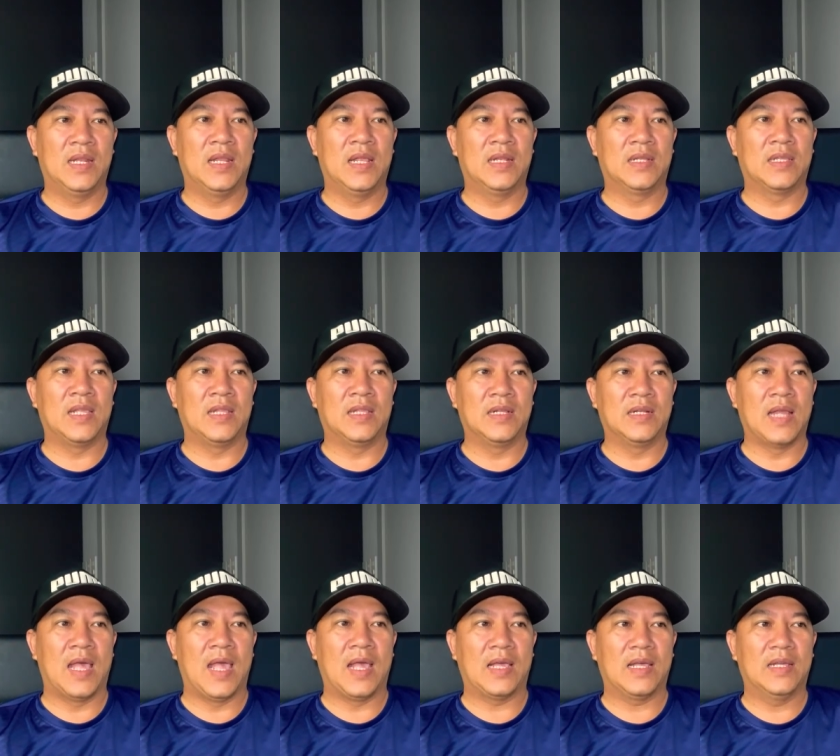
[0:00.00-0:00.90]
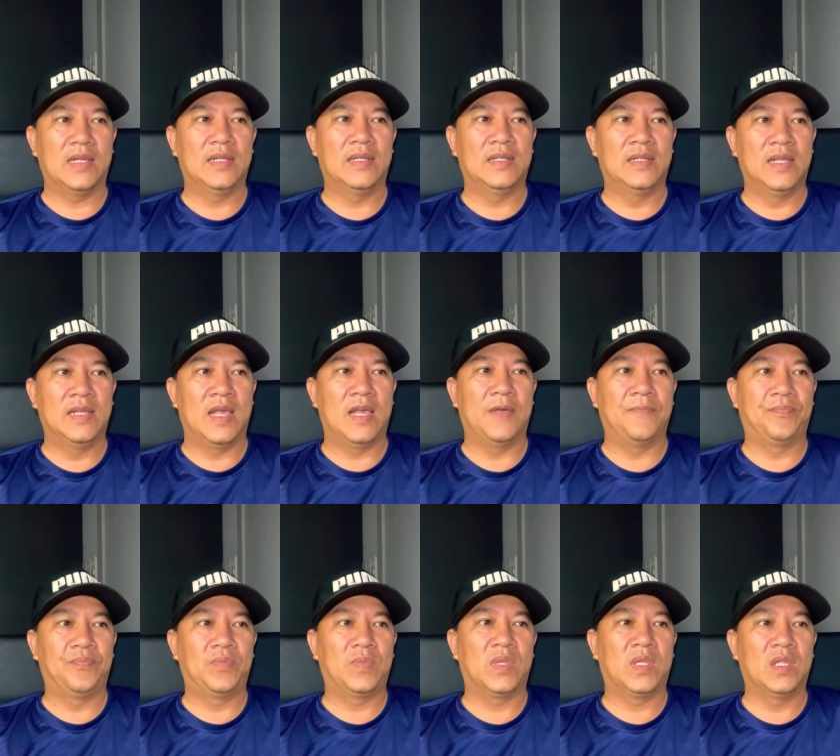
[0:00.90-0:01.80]
anh kỳ tướng đạt ha
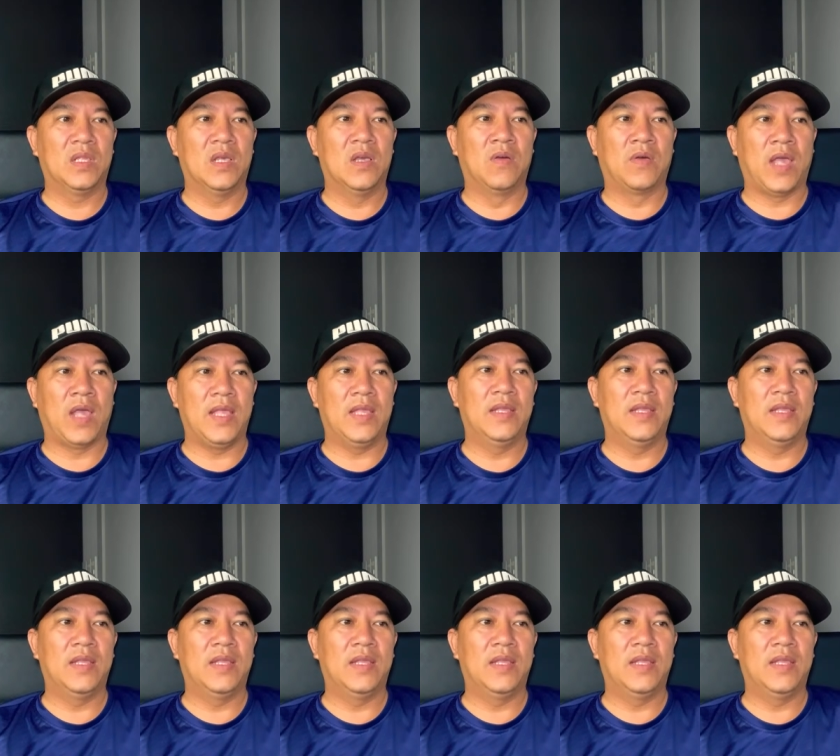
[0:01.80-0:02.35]
ok